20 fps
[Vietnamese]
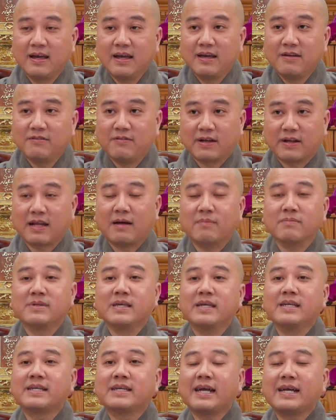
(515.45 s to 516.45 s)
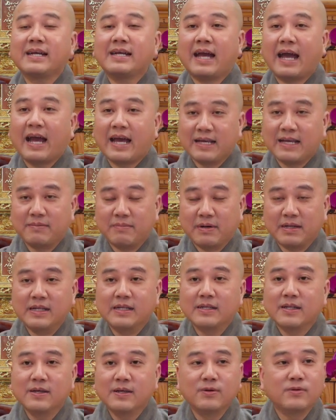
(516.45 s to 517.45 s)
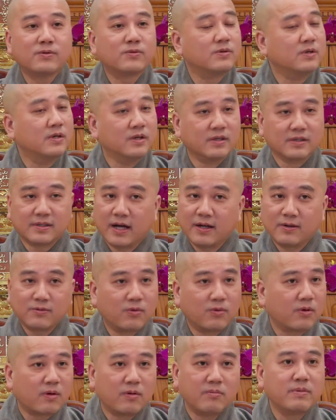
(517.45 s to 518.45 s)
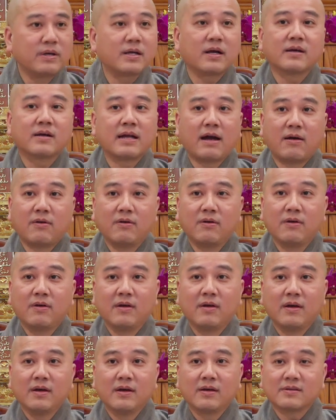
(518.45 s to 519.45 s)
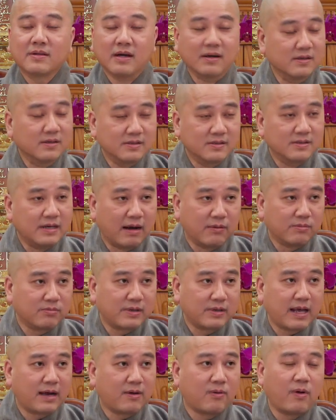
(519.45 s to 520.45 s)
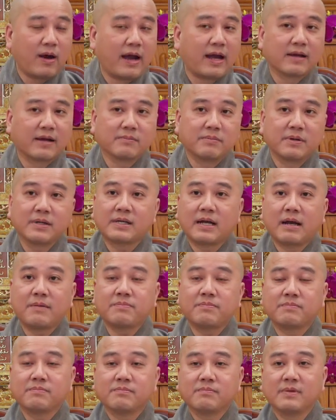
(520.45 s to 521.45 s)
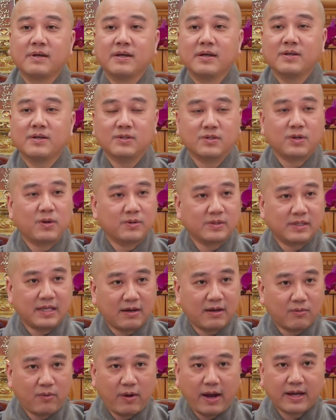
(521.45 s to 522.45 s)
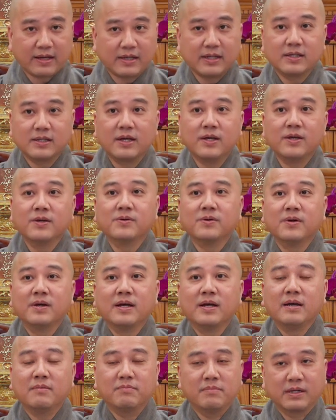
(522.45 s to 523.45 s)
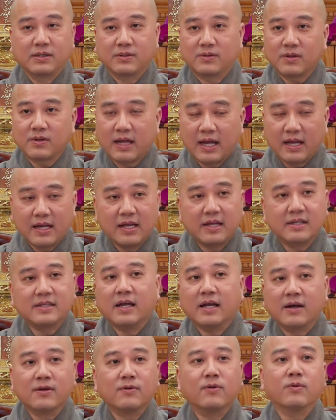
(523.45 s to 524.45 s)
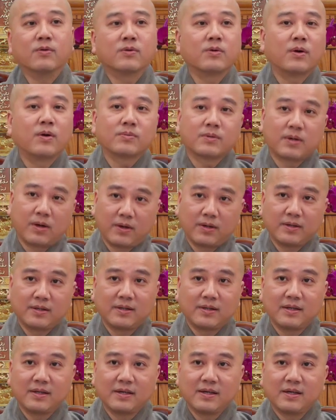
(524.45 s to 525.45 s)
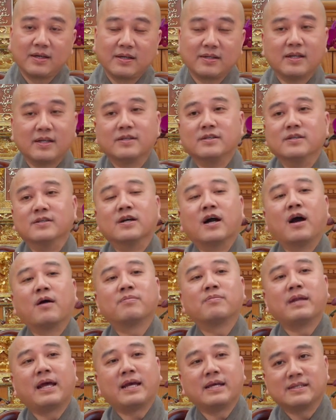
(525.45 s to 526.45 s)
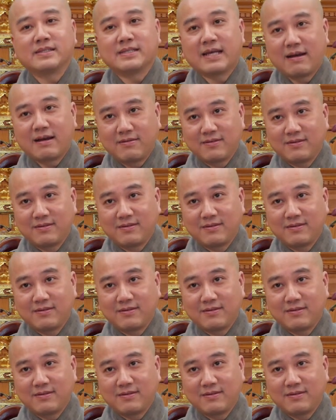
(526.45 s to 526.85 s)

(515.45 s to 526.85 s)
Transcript: và thậm chí cái ngày mà đi thiêu người thân cũng không biết ở đâu, tự động nhà hoàng pick up rồi nhà hoàng đi thiêu, mình có thể lên nhận hũ cốt thôi. Thì trường hợp này làm sao?